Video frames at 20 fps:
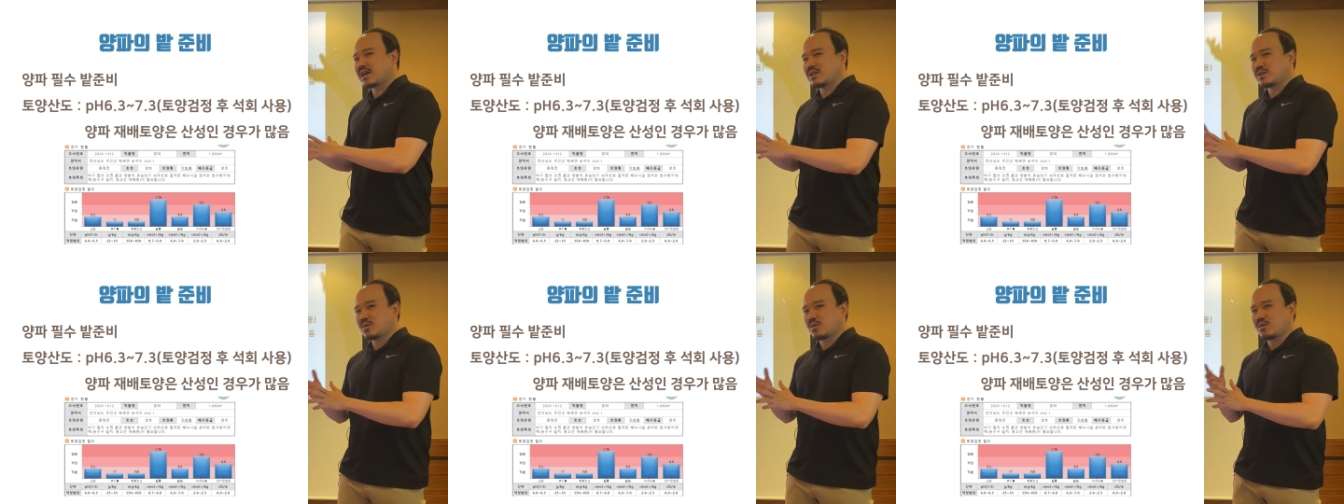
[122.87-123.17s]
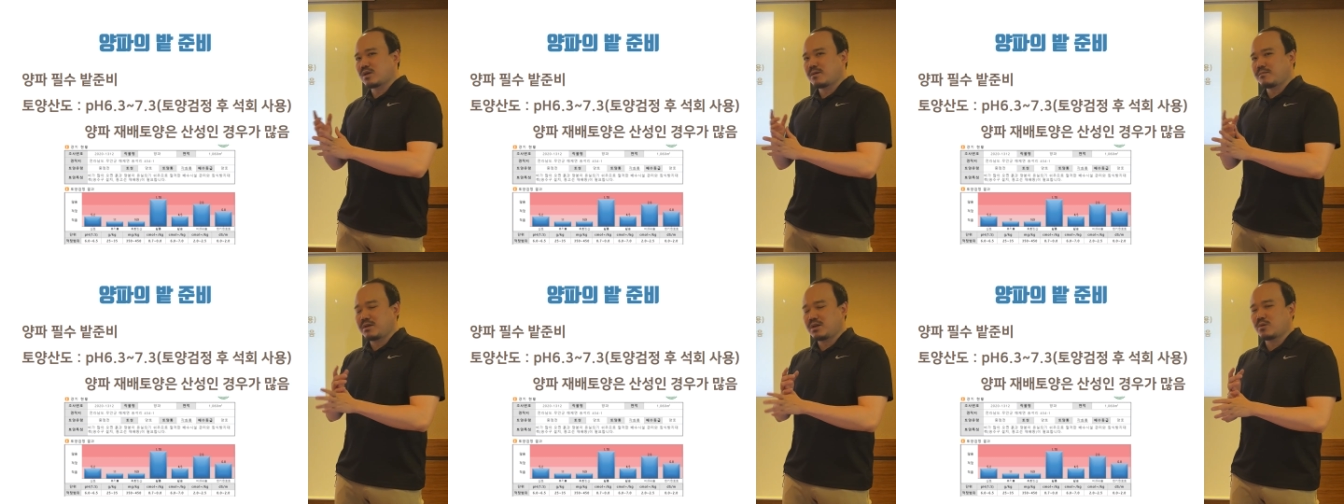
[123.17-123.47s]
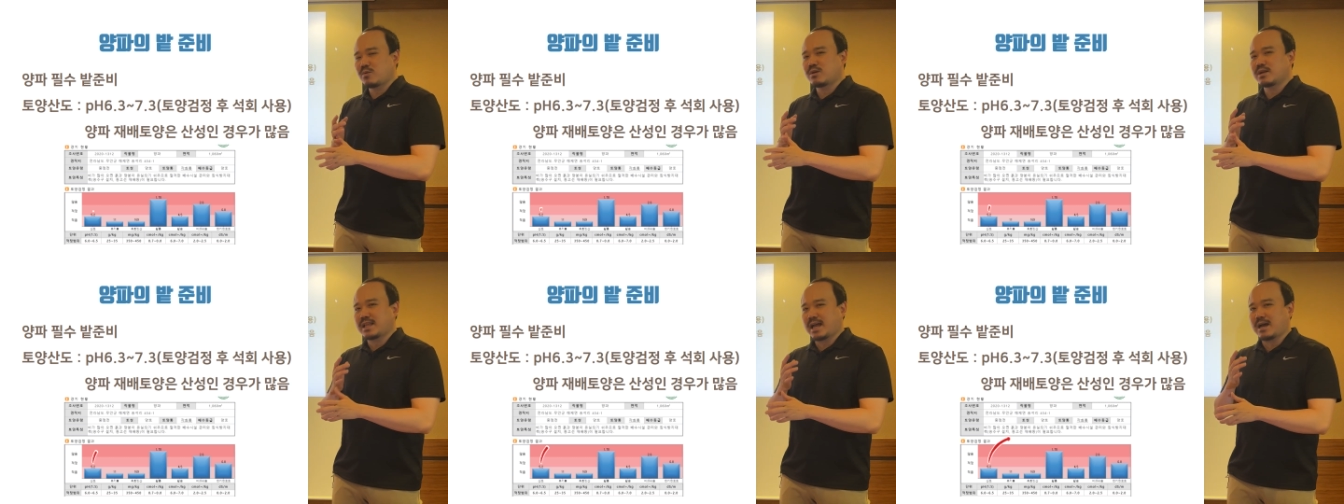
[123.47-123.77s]
계통의
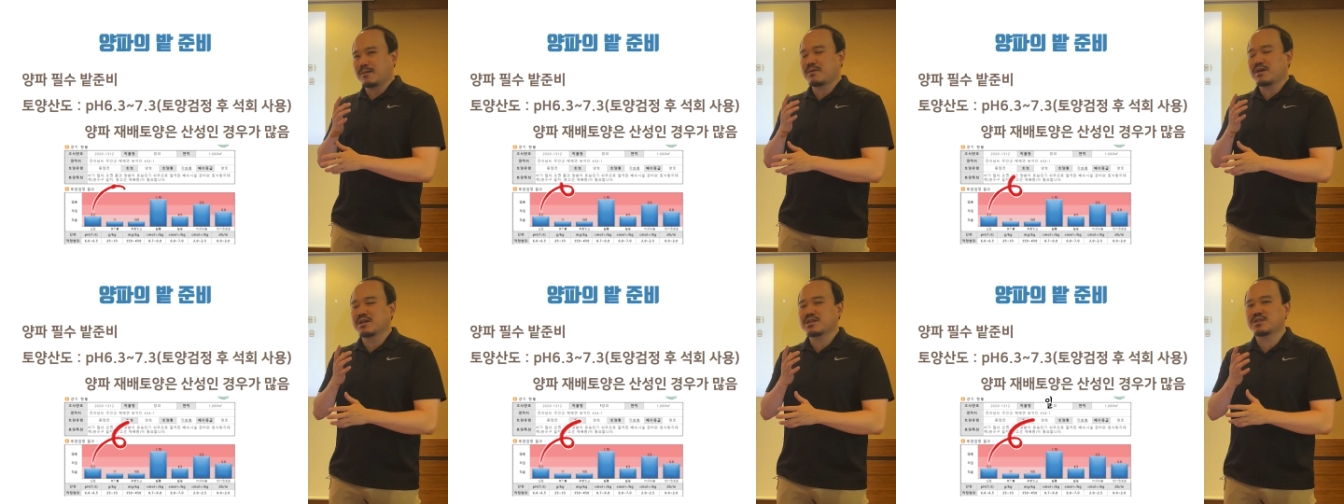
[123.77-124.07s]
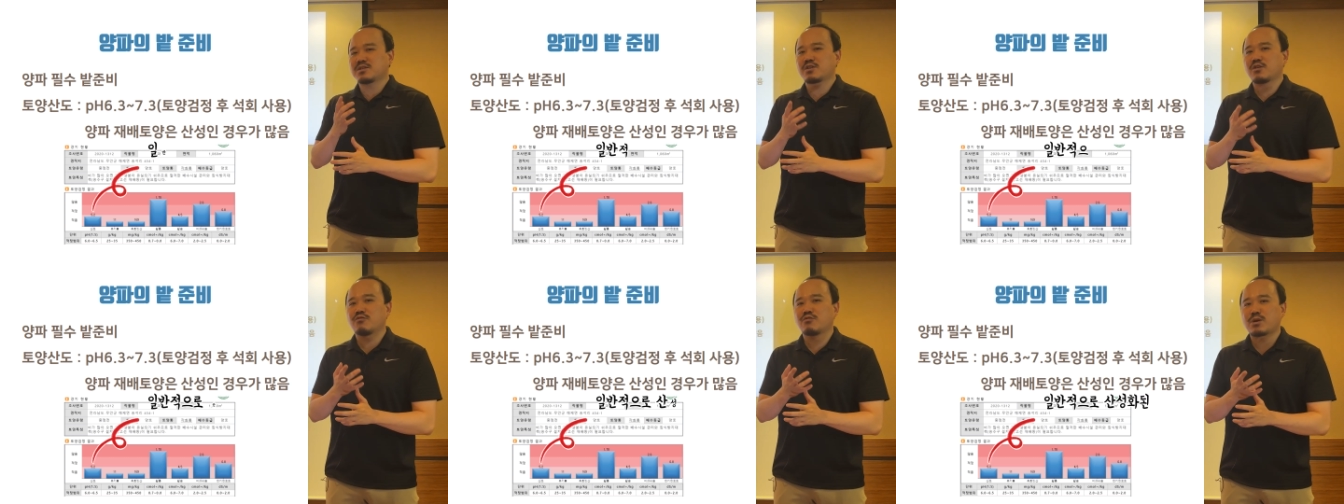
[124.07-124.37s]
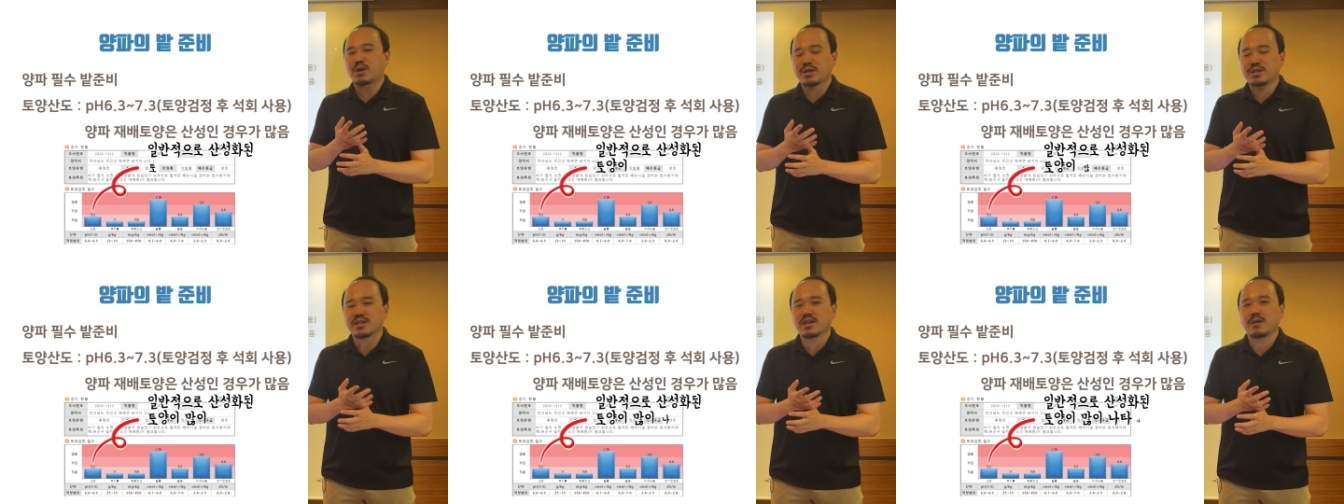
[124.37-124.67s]
비료를 다비하시는
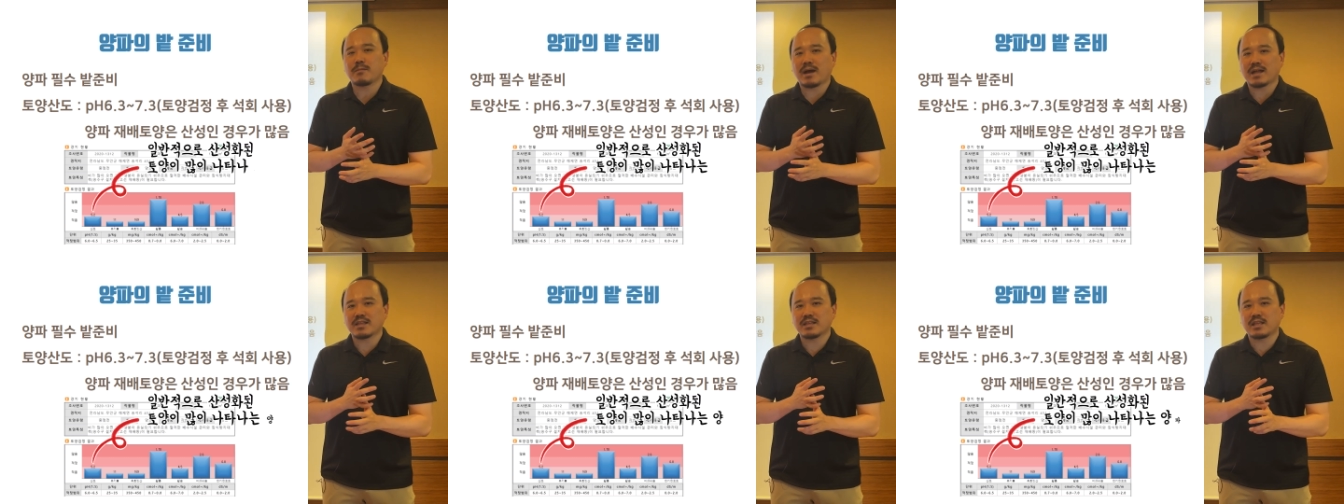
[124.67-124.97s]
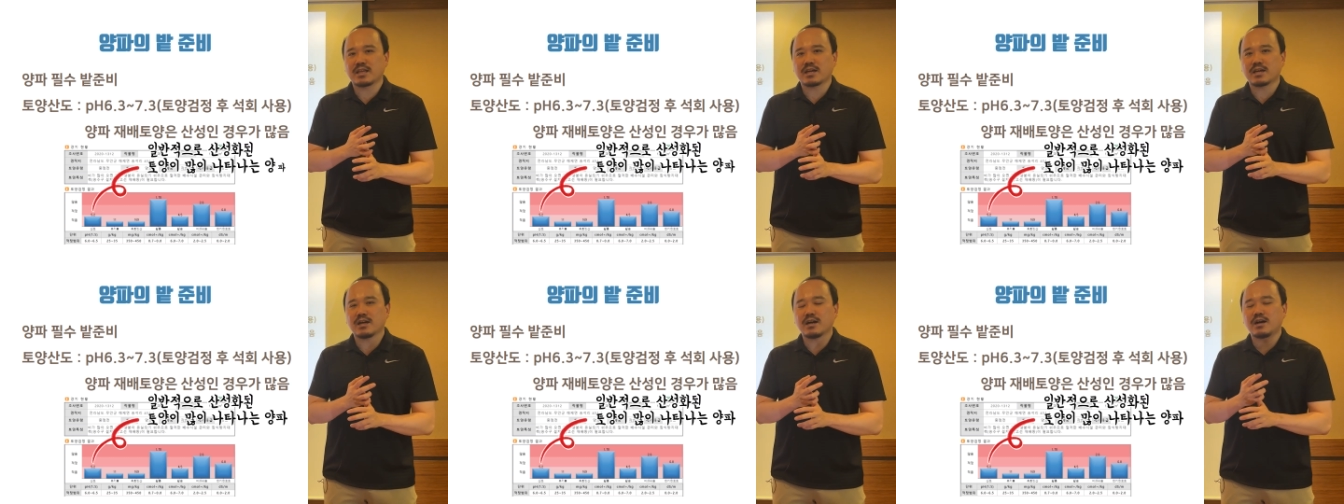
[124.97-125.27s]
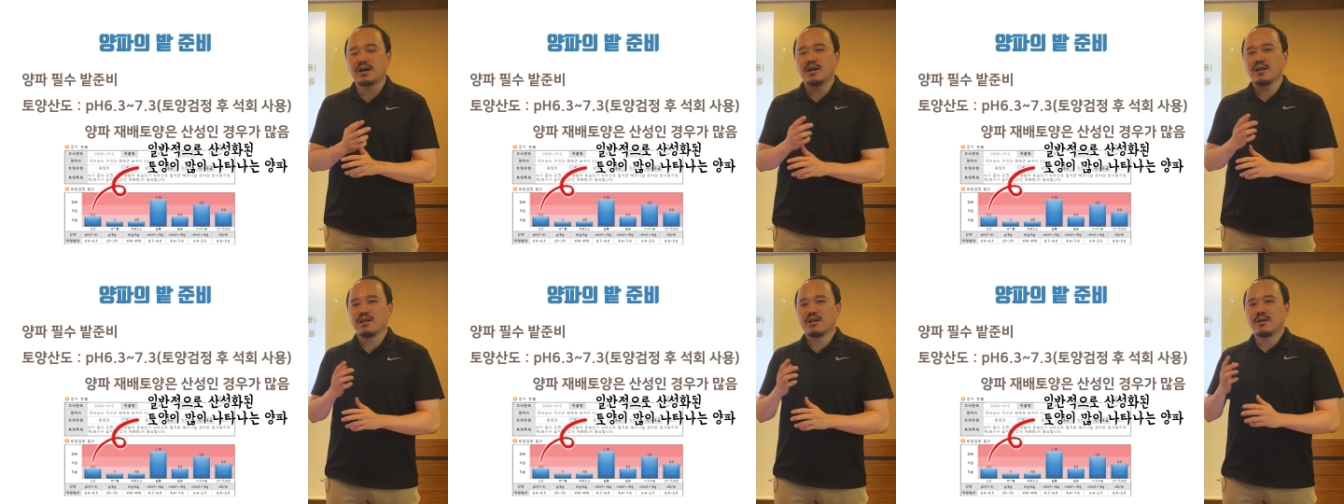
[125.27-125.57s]
경우가 굉장히
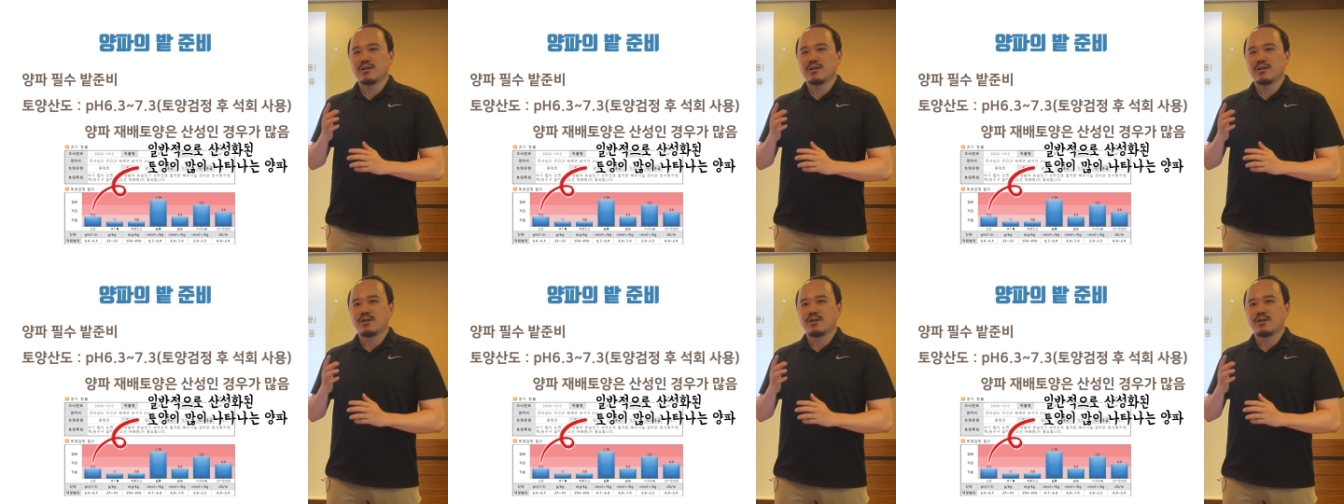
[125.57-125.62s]
많으니까